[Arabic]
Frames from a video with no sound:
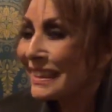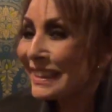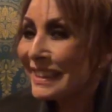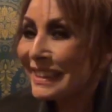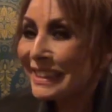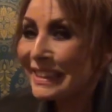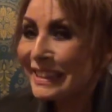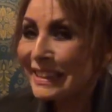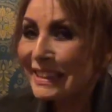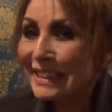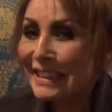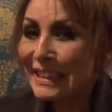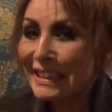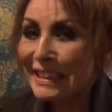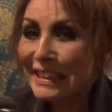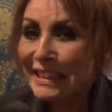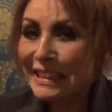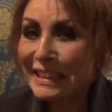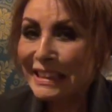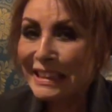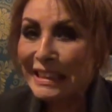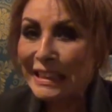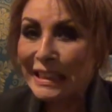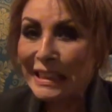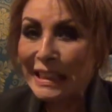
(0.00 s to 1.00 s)
الله السنه دي
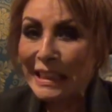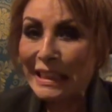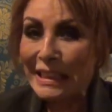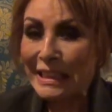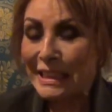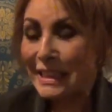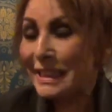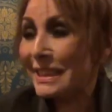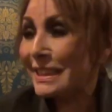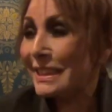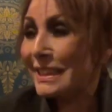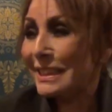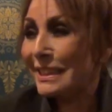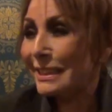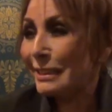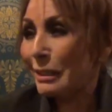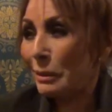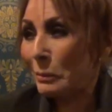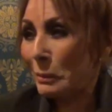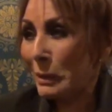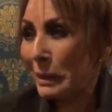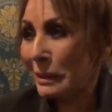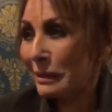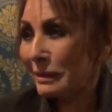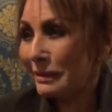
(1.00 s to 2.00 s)
السيسي
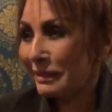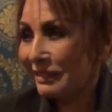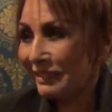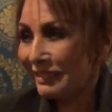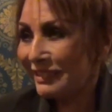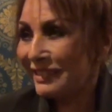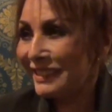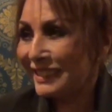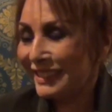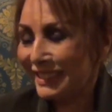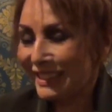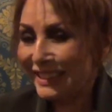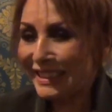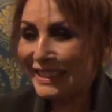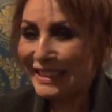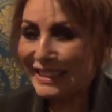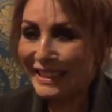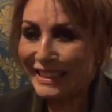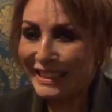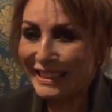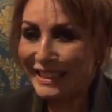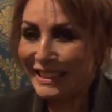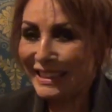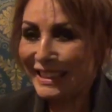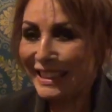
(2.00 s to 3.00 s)
طبعا
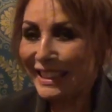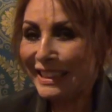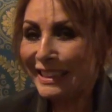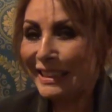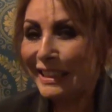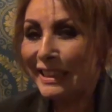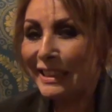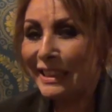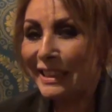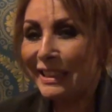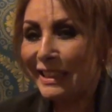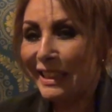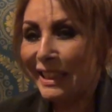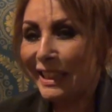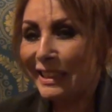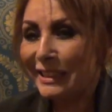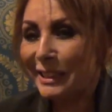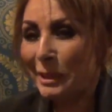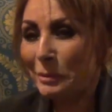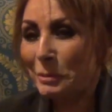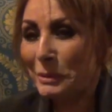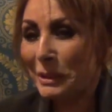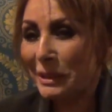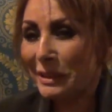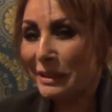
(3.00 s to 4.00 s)
السيسي أنا
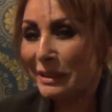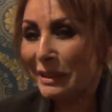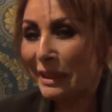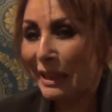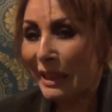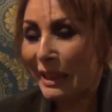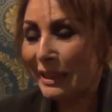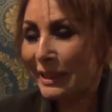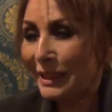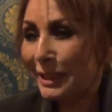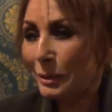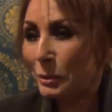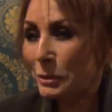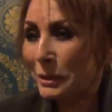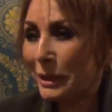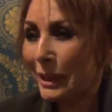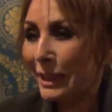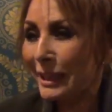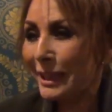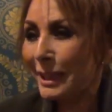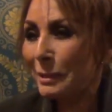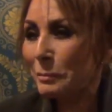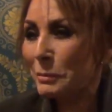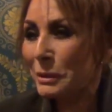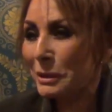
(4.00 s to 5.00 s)
كتبت كتير عليه
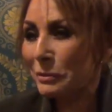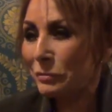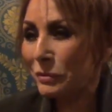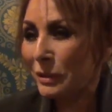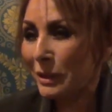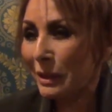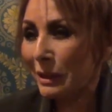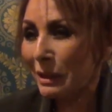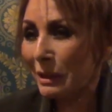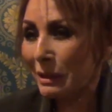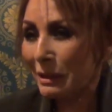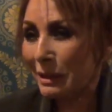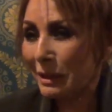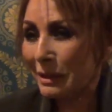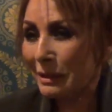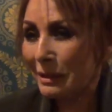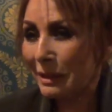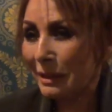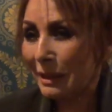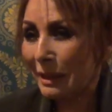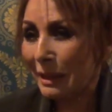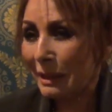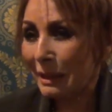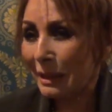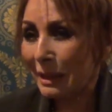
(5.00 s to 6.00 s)
وتهاجمت في الجرائد
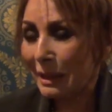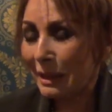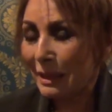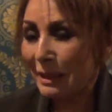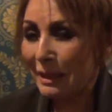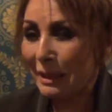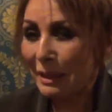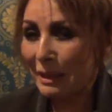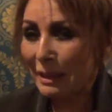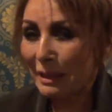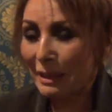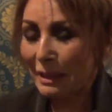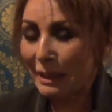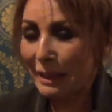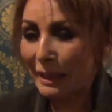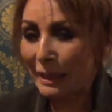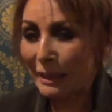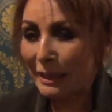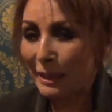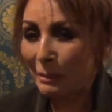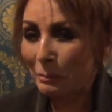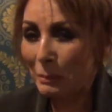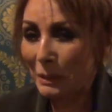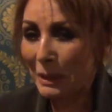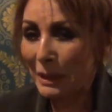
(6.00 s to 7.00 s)

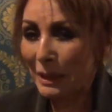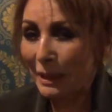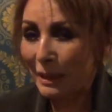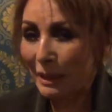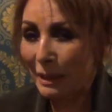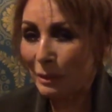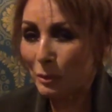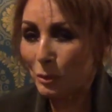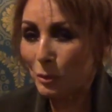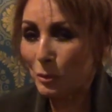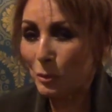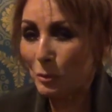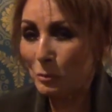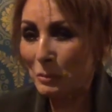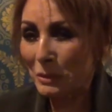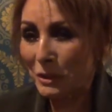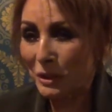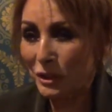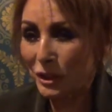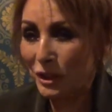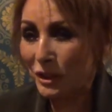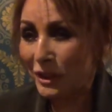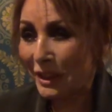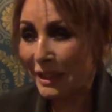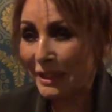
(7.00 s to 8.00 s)
الأجنبية هجوم
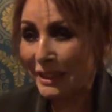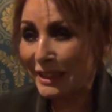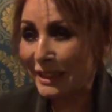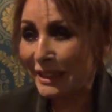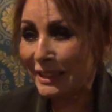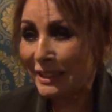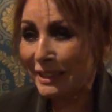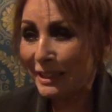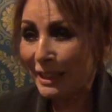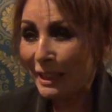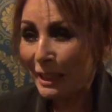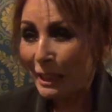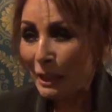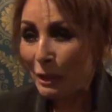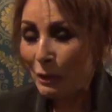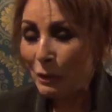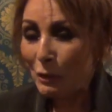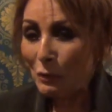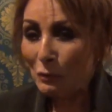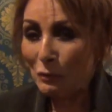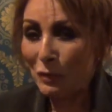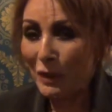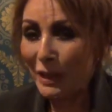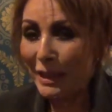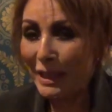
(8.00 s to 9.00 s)
شديد
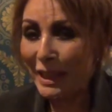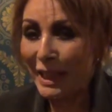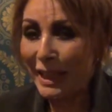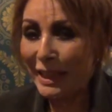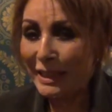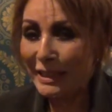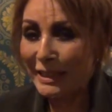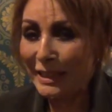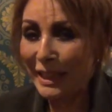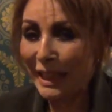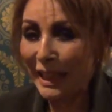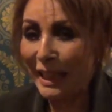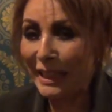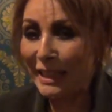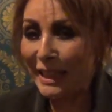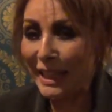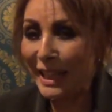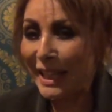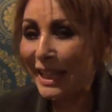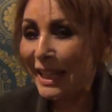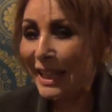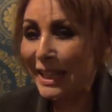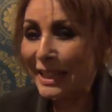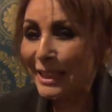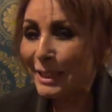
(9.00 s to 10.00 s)
فيعني على
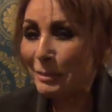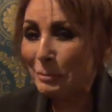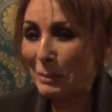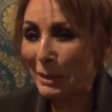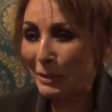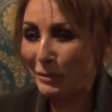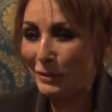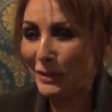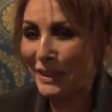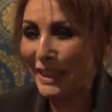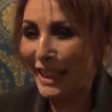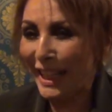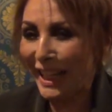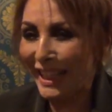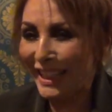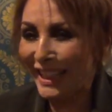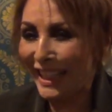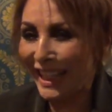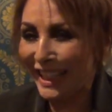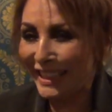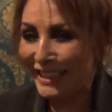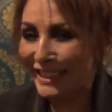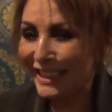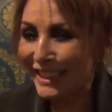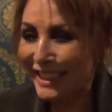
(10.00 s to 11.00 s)
الأقل ما فيها
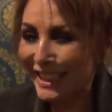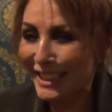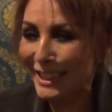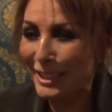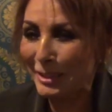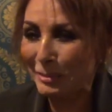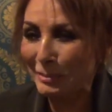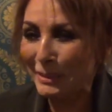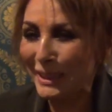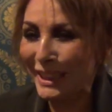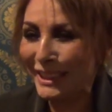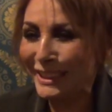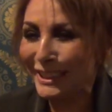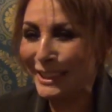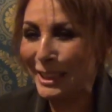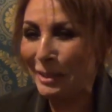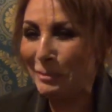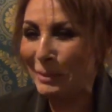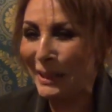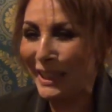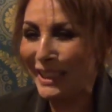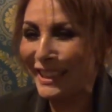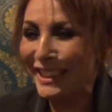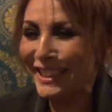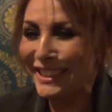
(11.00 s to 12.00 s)
يعني لازم
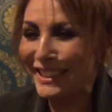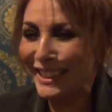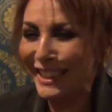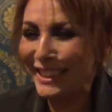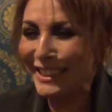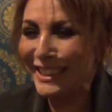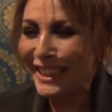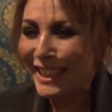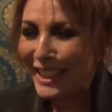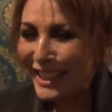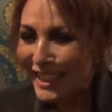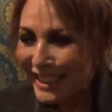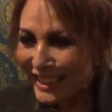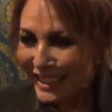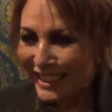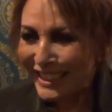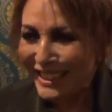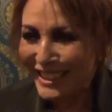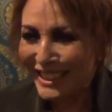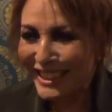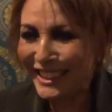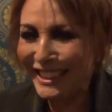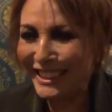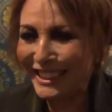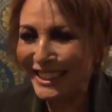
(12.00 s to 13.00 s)
يكسب علشان
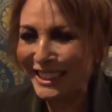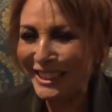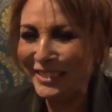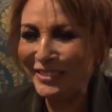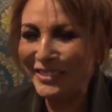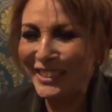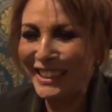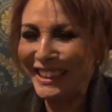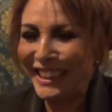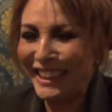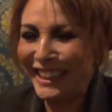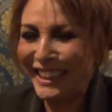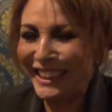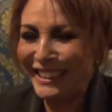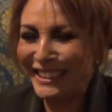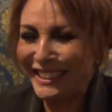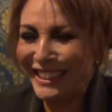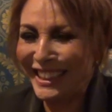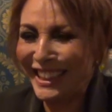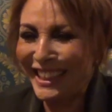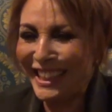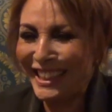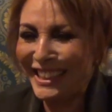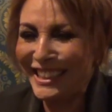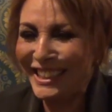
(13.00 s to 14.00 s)
الشتيمة اللي
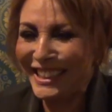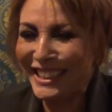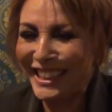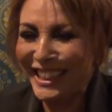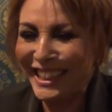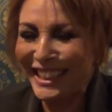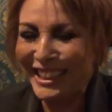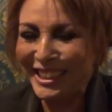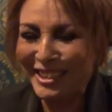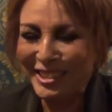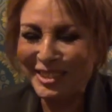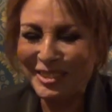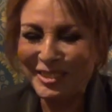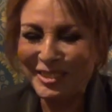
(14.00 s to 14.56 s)
خدتها عشان